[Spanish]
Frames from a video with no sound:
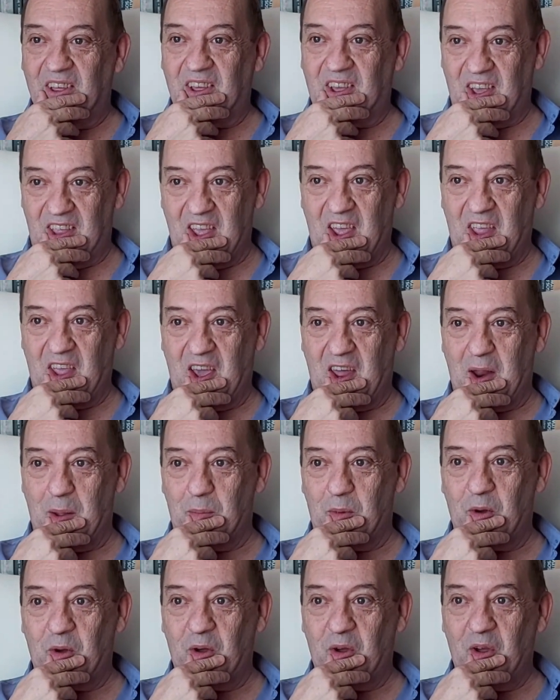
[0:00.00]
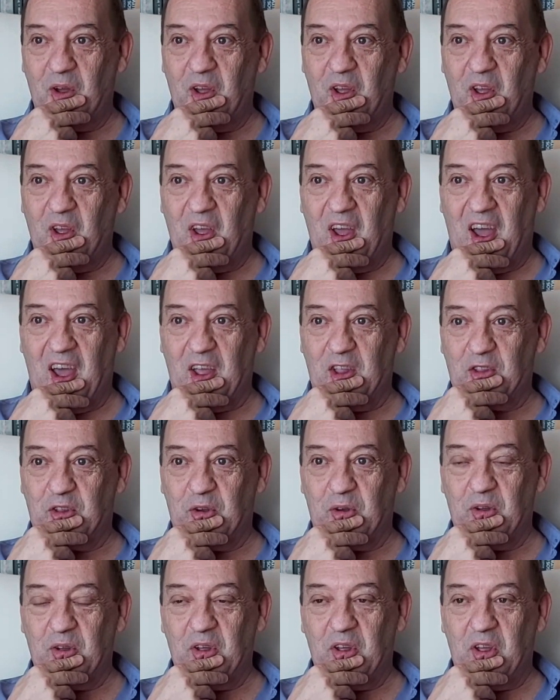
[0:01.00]
Que ya llegaremos a
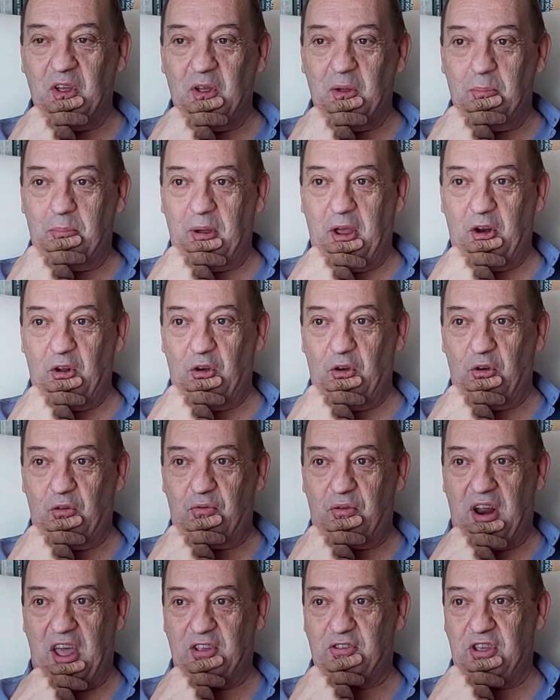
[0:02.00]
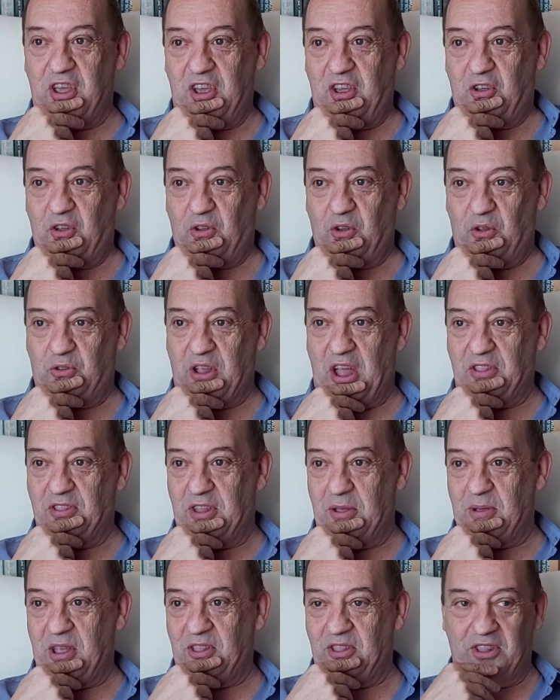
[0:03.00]
esto pero frases
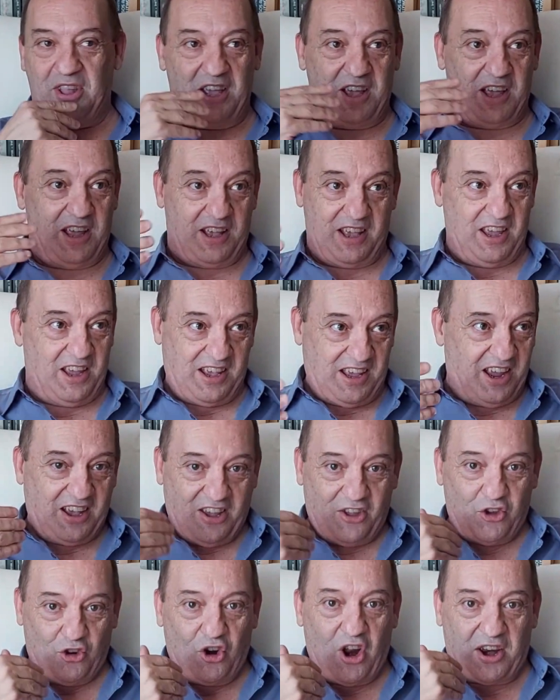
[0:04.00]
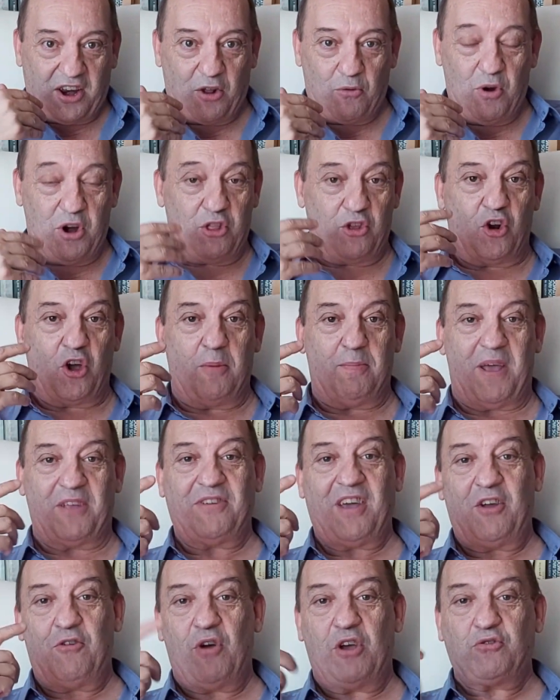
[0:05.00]
constantemente que, que, que, yo las recuerdo, lo que
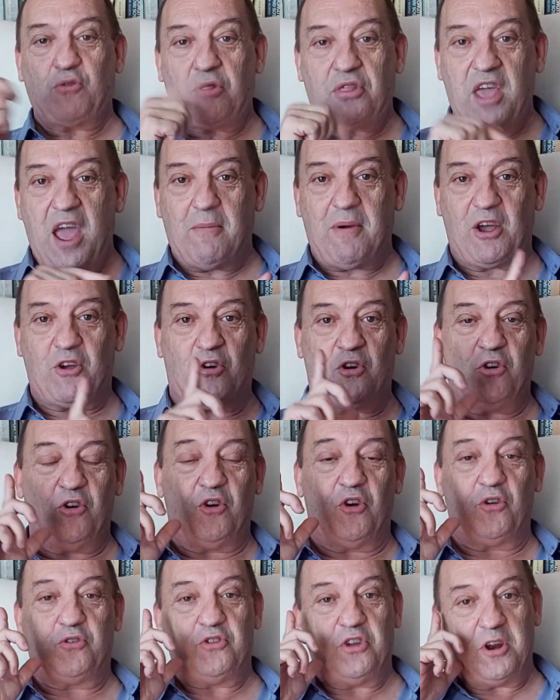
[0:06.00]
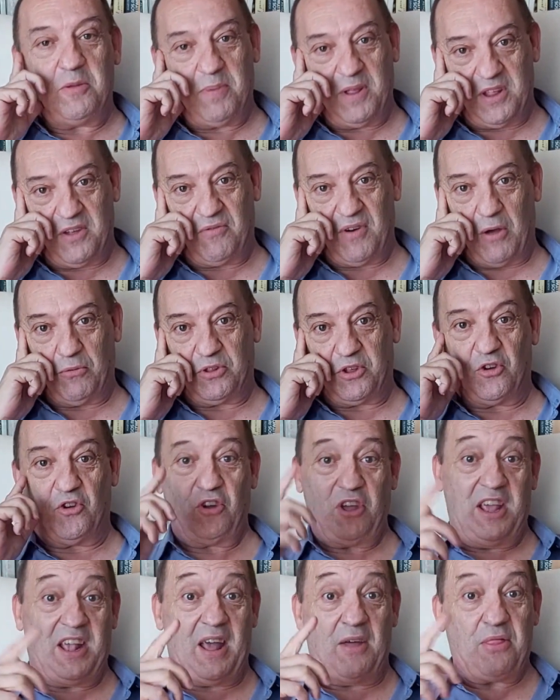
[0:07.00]
pasa es que no asociaba con los chiripiti chiripitifláuticos
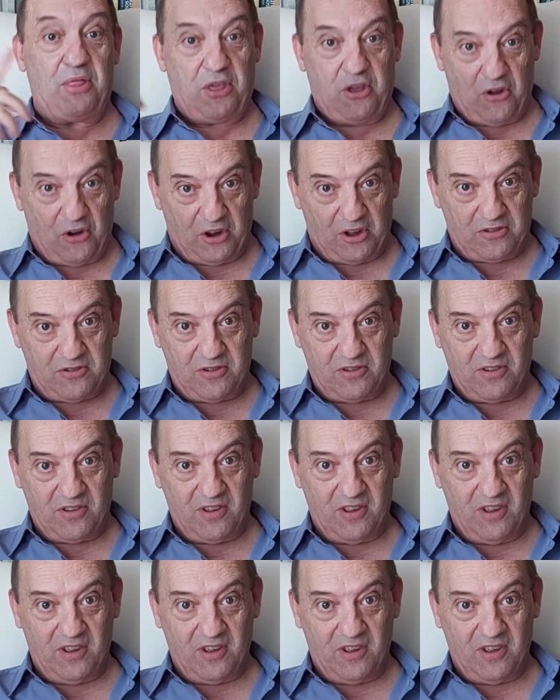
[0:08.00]
y canciones,